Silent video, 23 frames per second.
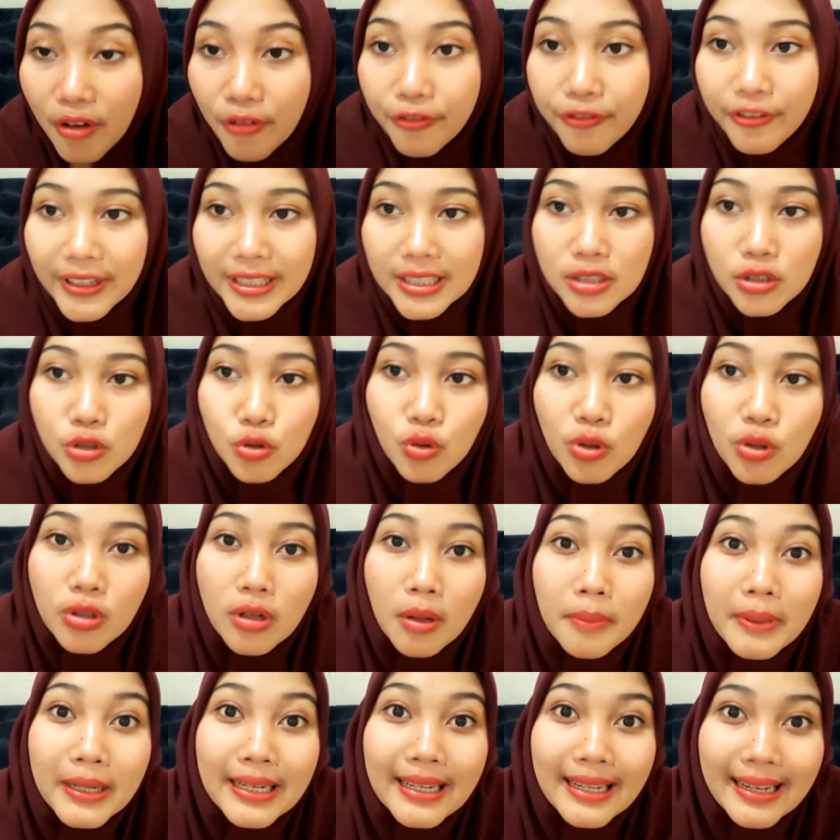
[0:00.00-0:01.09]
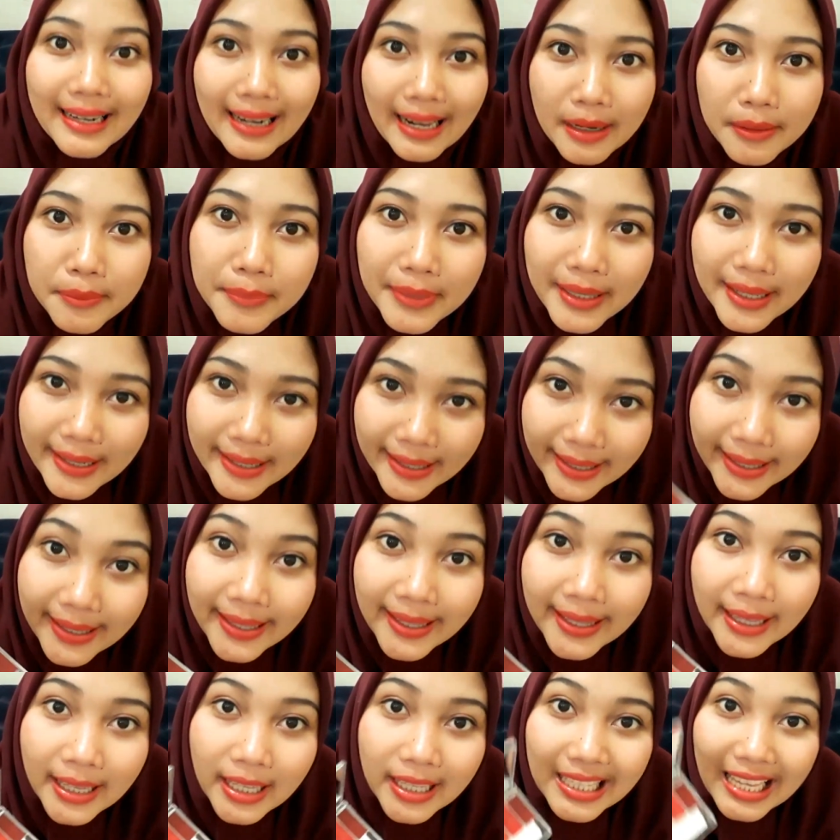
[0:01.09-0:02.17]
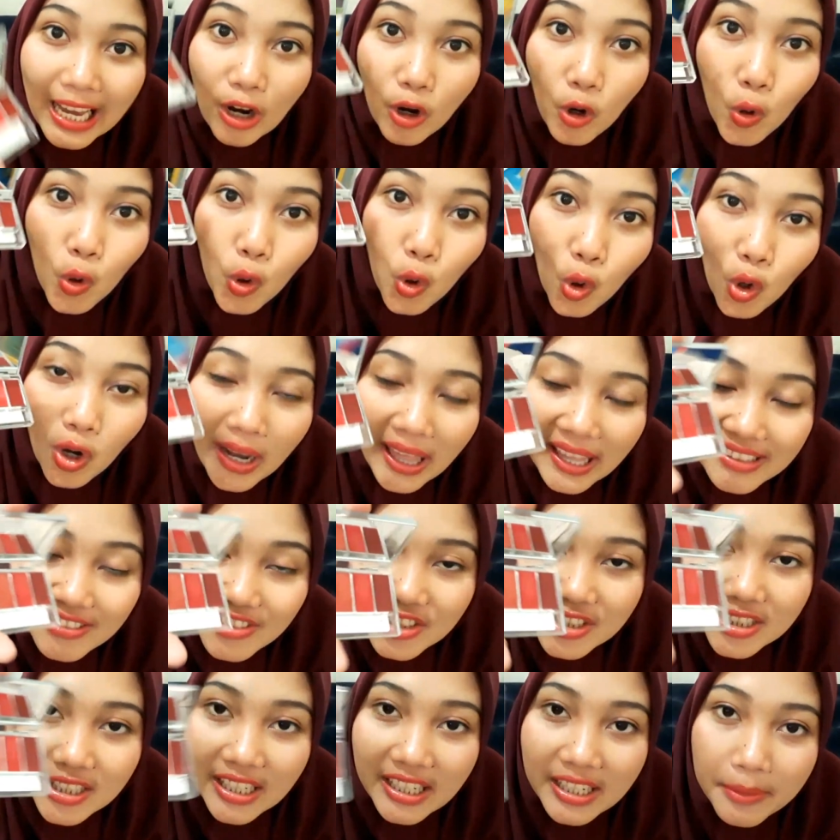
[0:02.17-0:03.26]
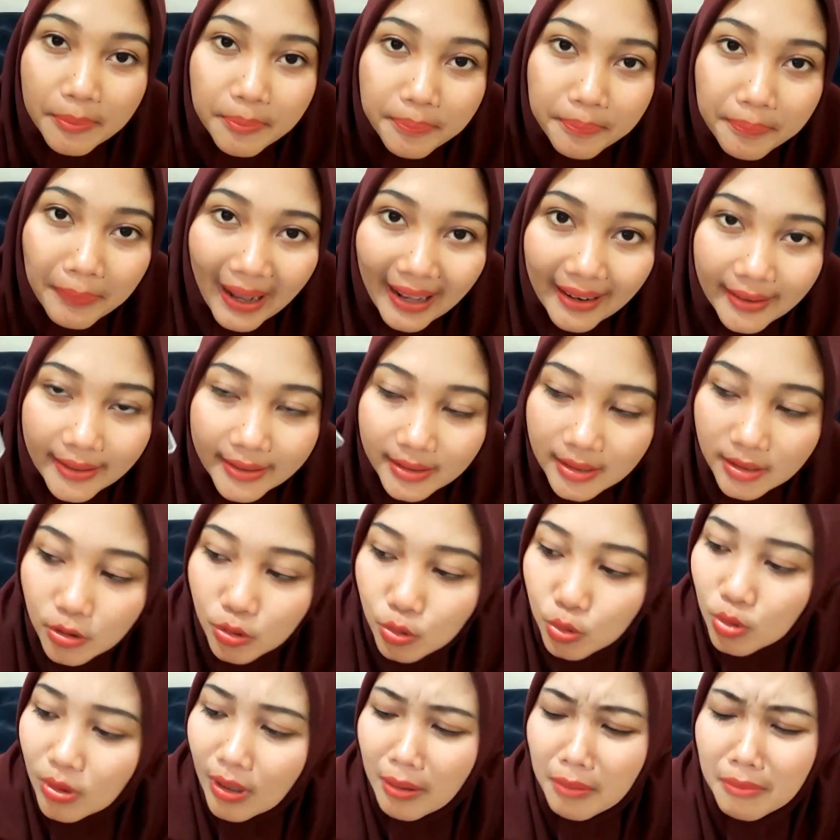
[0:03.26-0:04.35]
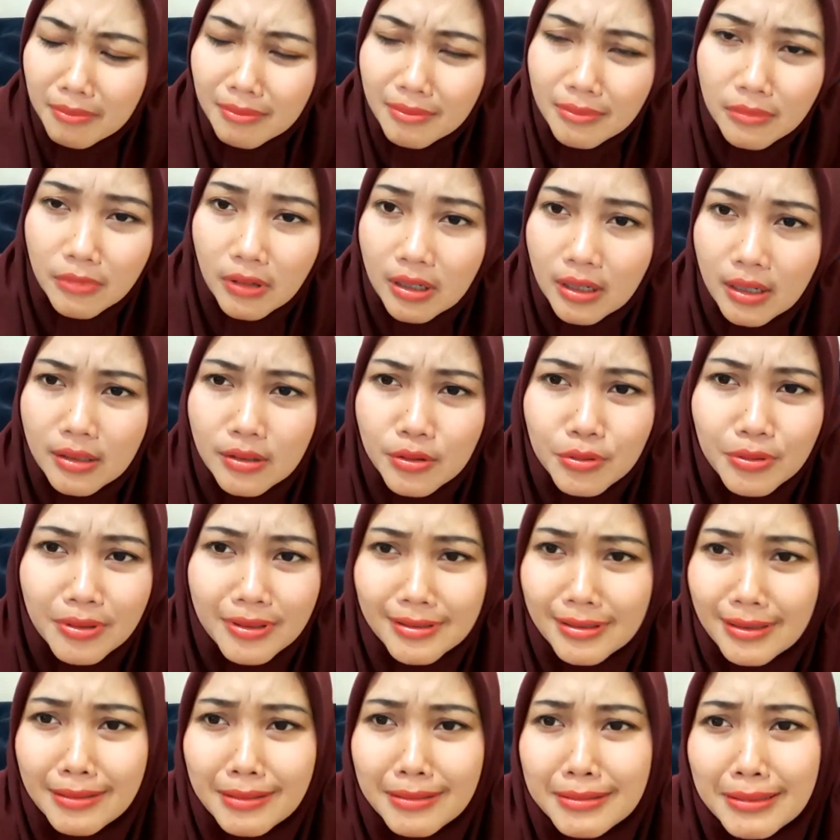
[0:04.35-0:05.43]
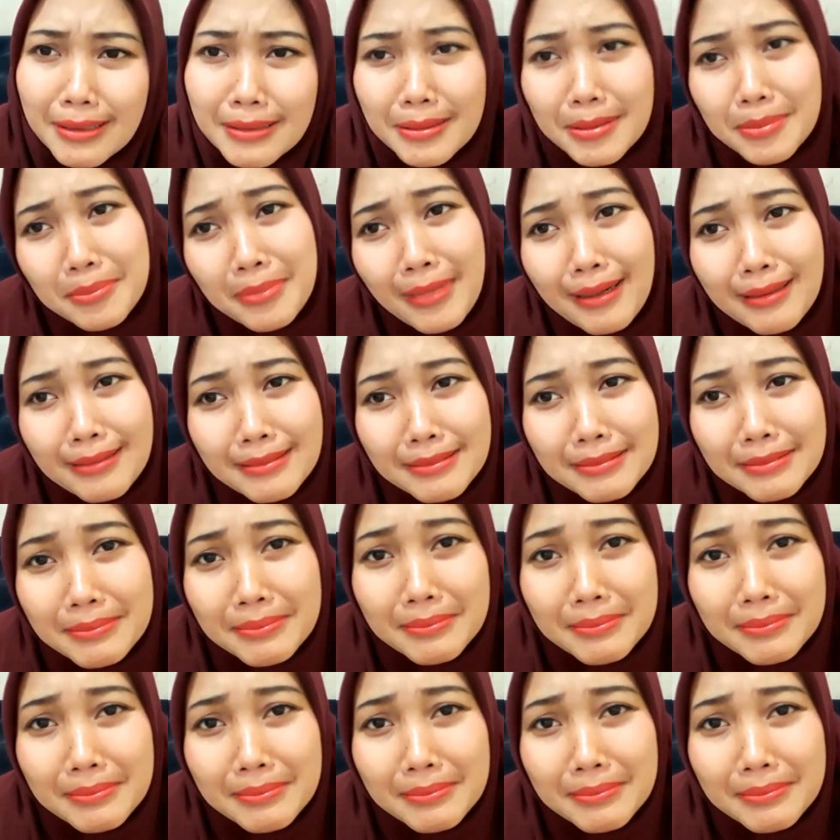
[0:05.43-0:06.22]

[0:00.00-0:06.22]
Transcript: fix gue udah bener kan nih yang Coco Light Lip Palette itu udah warnanya udah cantik-cantik banget